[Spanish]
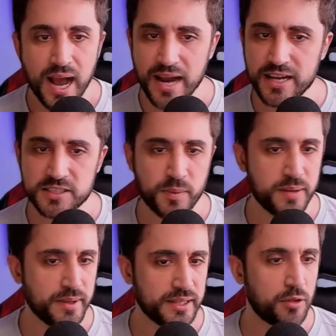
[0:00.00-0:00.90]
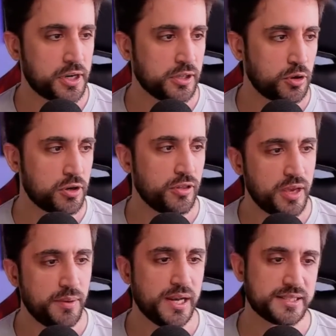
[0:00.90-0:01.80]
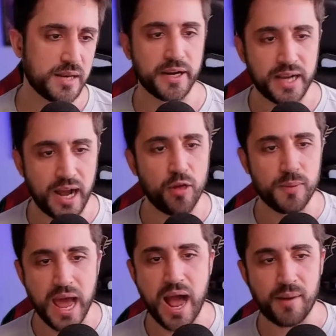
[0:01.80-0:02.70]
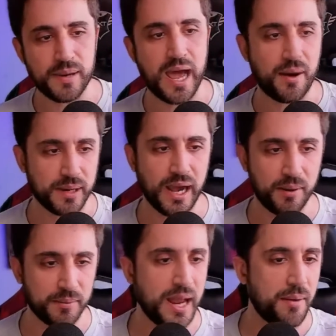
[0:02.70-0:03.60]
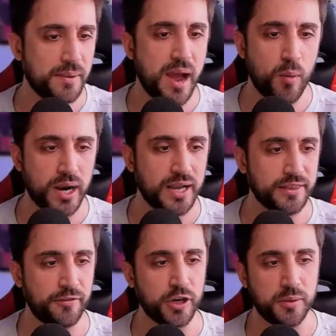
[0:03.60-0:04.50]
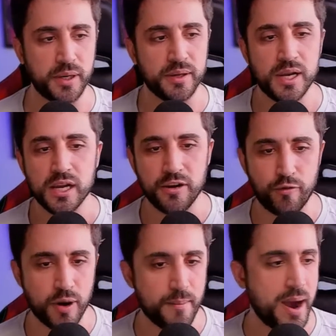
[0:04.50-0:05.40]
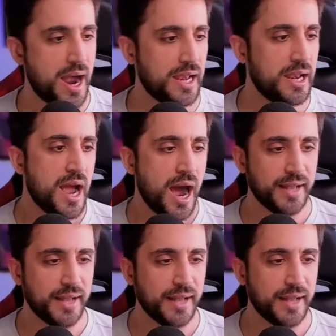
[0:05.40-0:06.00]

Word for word: han experimentado retornos débiles al mercado, bla bla bla bla bla, Wakanda Forever le fue mal,